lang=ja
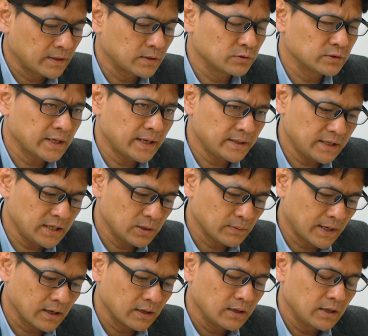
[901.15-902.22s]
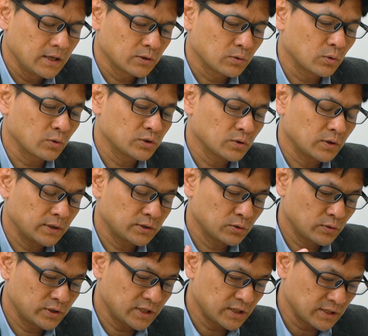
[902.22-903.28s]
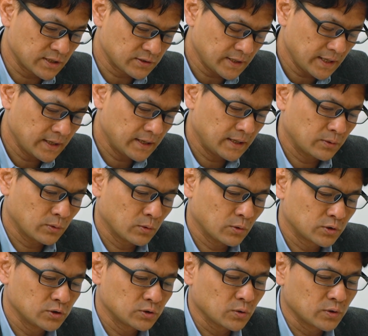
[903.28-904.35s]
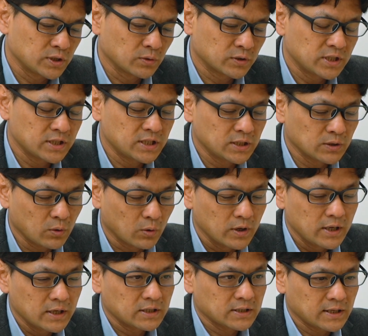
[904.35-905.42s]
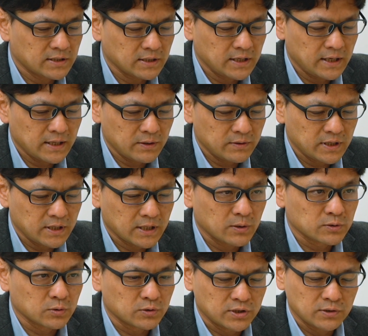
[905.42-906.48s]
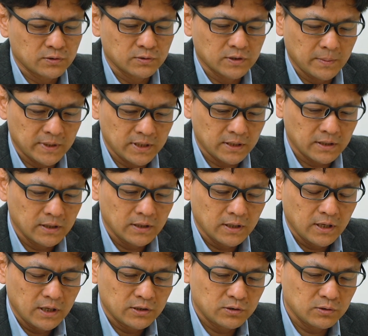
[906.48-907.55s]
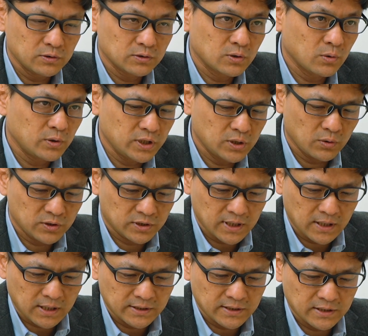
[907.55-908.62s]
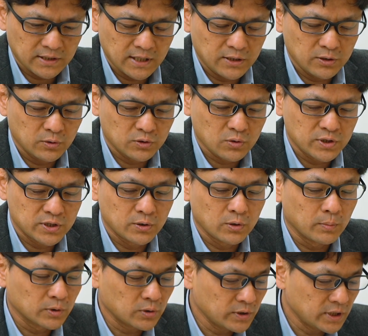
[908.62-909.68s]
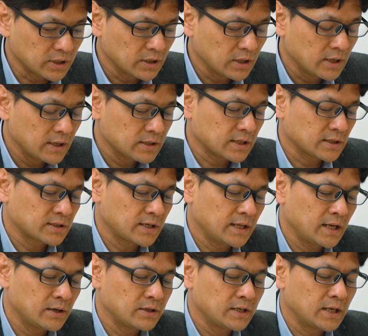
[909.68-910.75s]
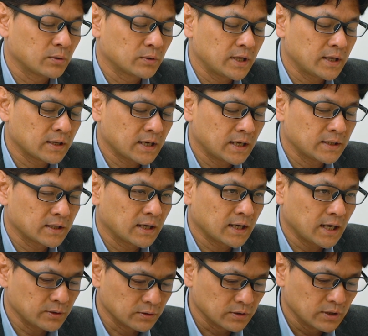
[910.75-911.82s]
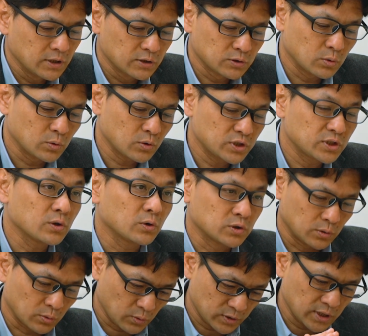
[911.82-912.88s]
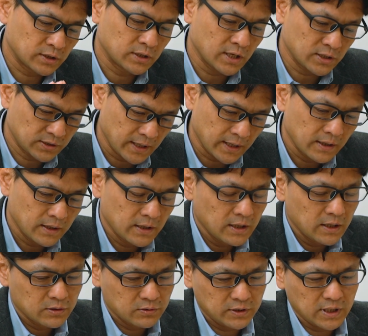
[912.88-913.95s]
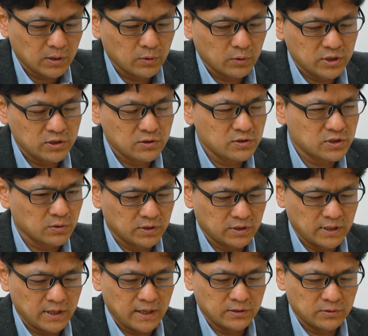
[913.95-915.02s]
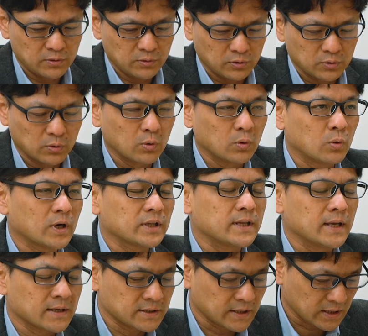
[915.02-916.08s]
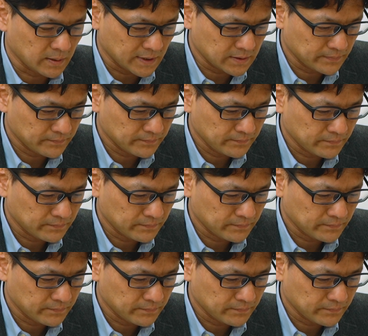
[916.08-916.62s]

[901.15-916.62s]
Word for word: で、具体的には、この消費機器ですね、えっと、給湯器の機器の非化石エネルギー化を促進するために、給湯に要した化石燃料消費量をもとに、非化石エネルギーへの転換にかかる総合指標というのを設定して、国がこの基準値を規定するという方法が提案されています。